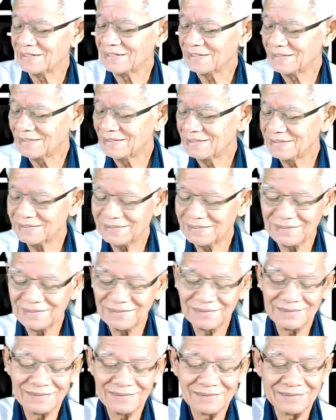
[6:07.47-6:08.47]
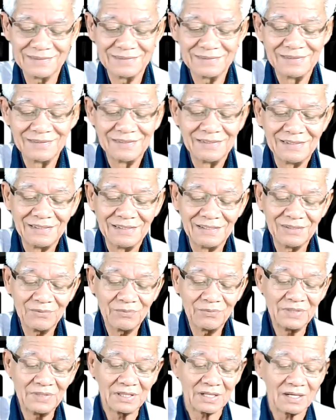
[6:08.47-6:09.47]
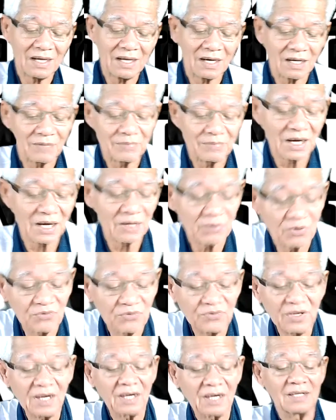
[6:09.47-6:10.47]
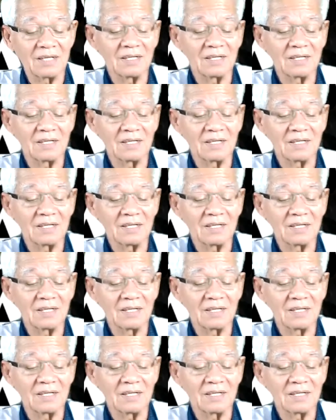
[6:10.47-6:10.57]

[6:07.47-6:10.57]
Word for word: ฮะแล้วมีแต่ได้กับได้ผมว่า